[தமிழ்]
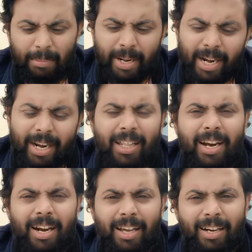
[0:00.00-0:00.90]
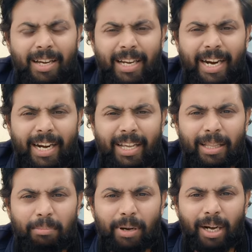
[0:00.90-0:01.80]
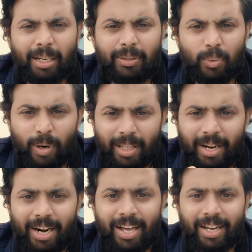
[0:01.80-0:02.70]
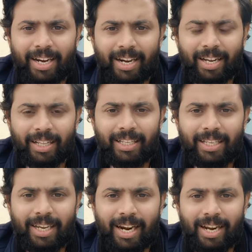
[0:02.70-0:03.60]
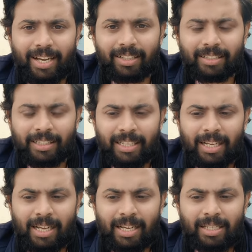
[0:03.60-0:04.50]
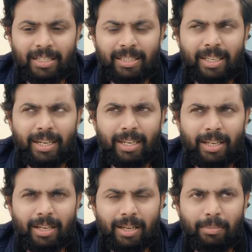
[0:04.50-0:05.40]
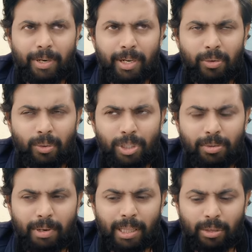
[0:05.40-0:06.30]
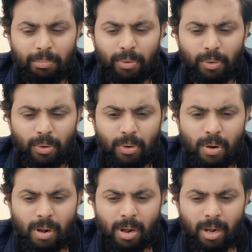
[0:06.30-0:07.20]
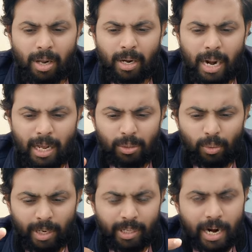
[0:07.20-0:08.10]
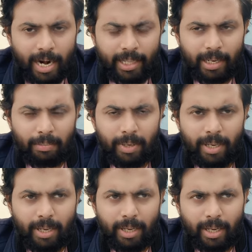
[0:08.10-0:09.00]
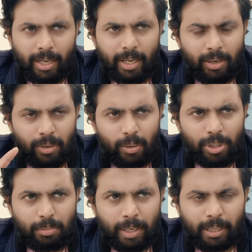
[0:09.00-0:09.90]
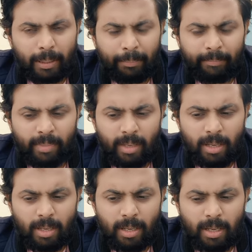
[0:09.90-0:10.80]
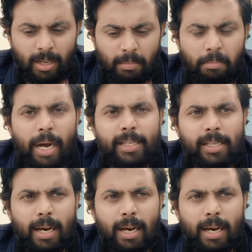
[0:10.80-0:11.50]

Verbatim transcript: அப்படி என்னதான்டா நான் கேட்டேன் தப்பா கூட தானடா கேட்டேன் அதுக்கு ஏன்டா சரி அப்படின்னு யோசித்து பார்த்தப்போ நான் சொன்னதை நானே திருப்பி யோசித்து பார்த்தேன் பாய்